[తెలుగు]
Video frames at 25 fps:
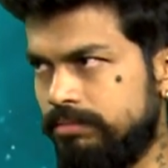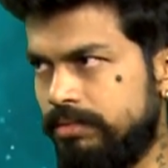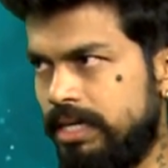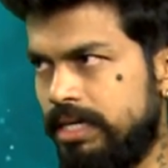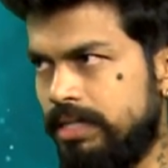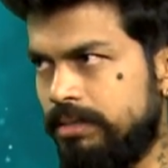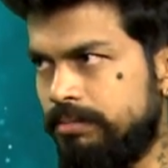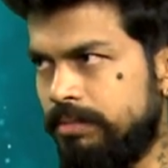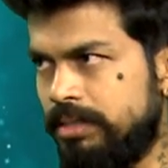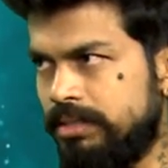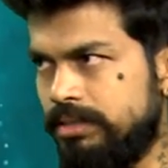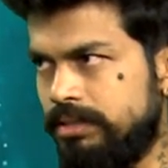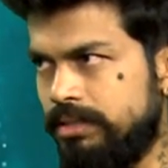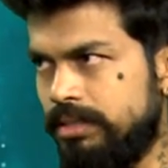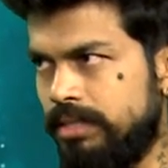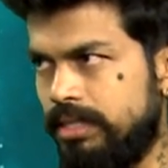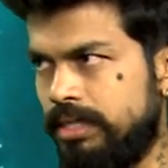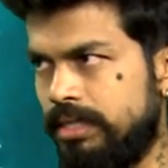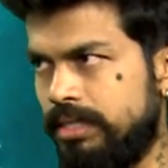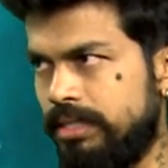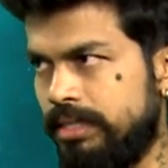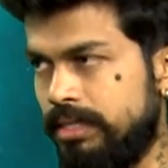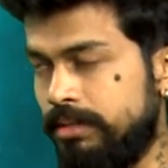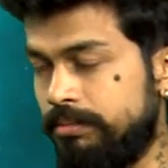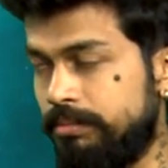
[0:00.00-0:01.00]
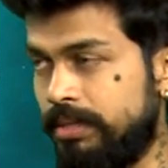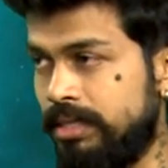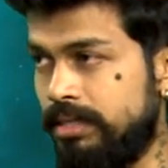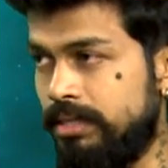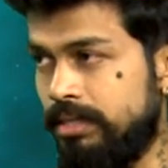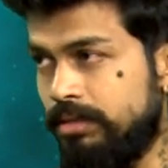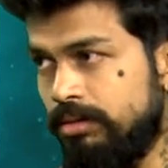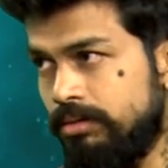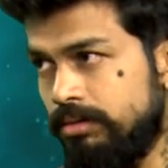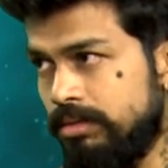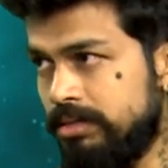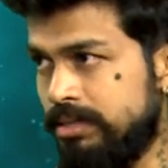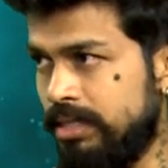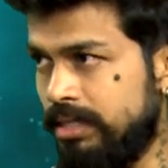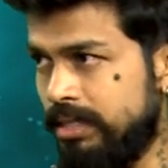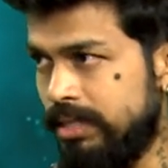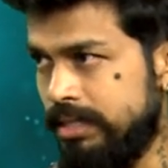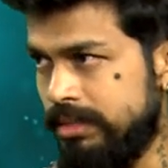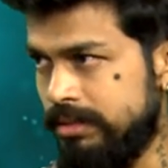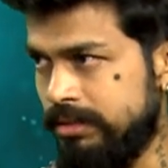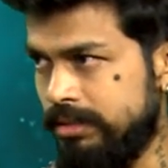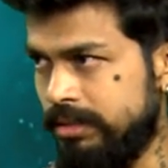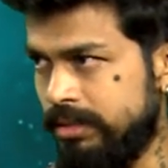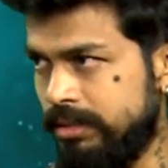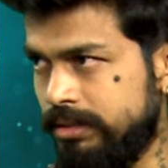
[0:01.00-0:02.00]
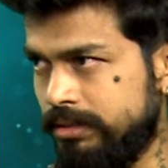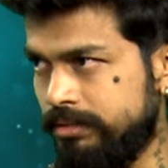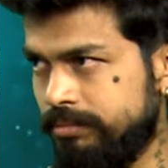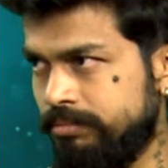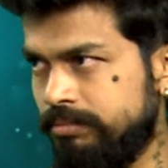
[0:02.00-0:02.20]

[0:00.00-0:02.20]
వాటి మధ్య నేను పడిన ఒక సంఘర్షణ